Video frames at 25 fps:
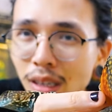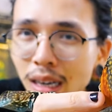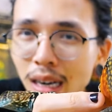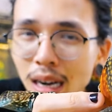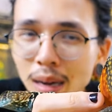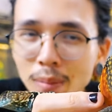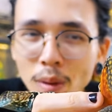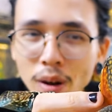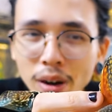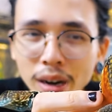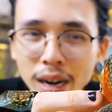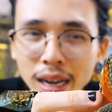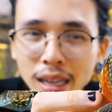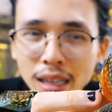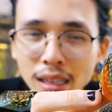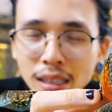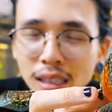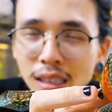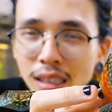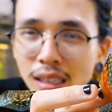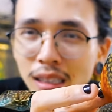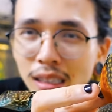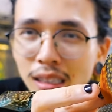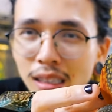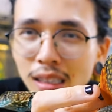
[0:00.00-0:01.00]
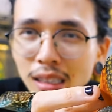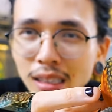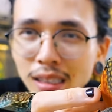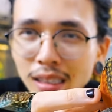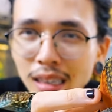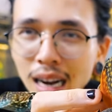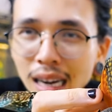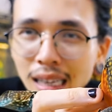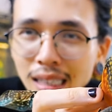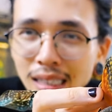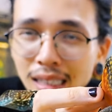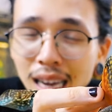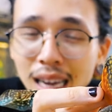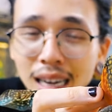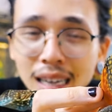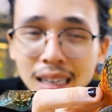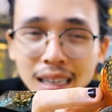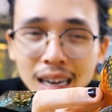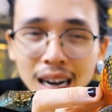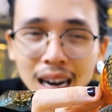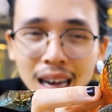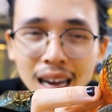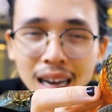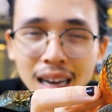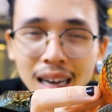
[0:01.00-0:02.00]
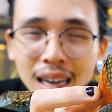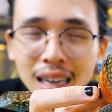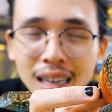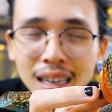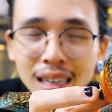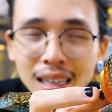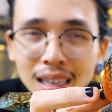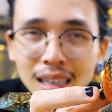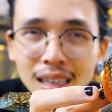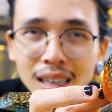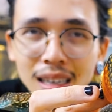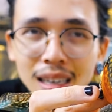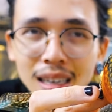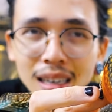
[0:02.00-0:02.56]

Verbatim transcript: cho nên là bọn này đặt tên là